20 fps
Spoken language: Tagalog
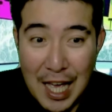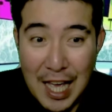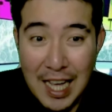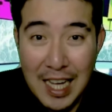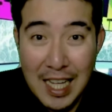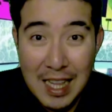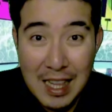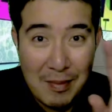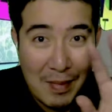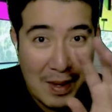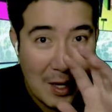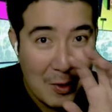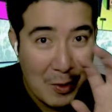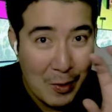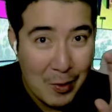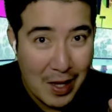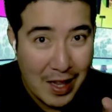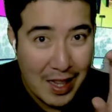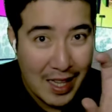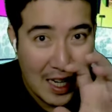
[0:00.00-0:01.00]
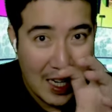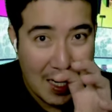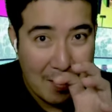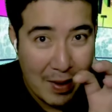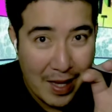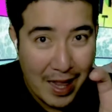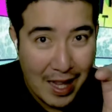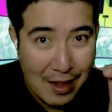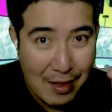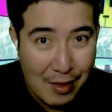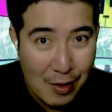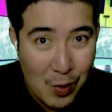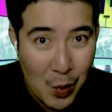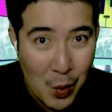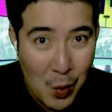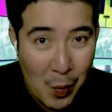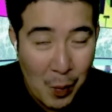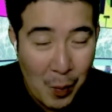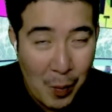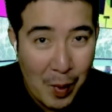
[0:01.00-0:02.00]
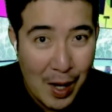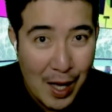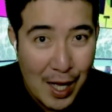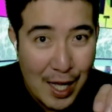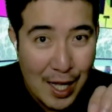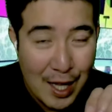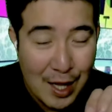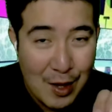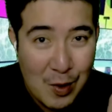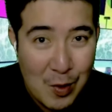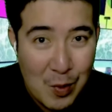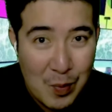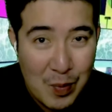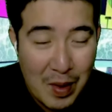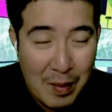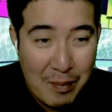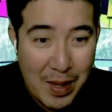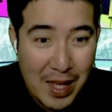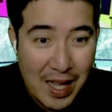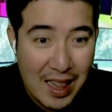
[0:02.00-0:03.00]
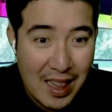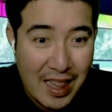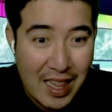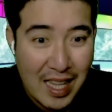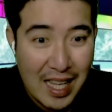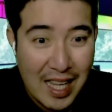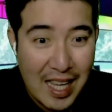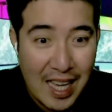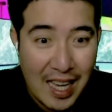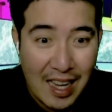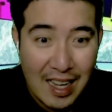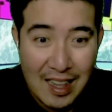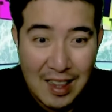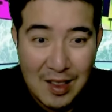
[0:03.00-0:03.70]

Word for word: Kasi may kinunan sila na parang zoom, zoom na building.